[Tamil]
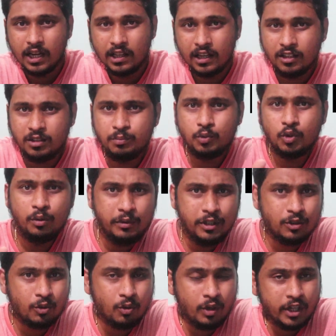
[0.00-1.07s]
அதாவது பூமி
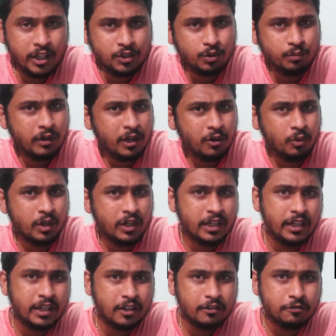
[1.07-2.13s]
தோன்றி சுமார் ஒரு
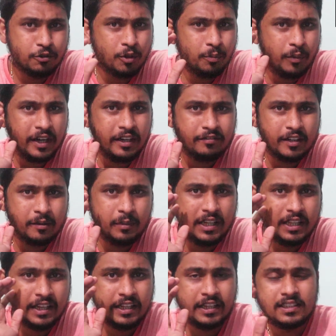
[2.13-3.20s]
ஃபோர் பாயிண்ட் ஃபைவ்
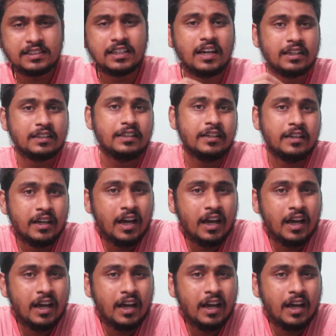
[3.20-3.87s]
பில்லியன் இயர்ஸ் ஆகுது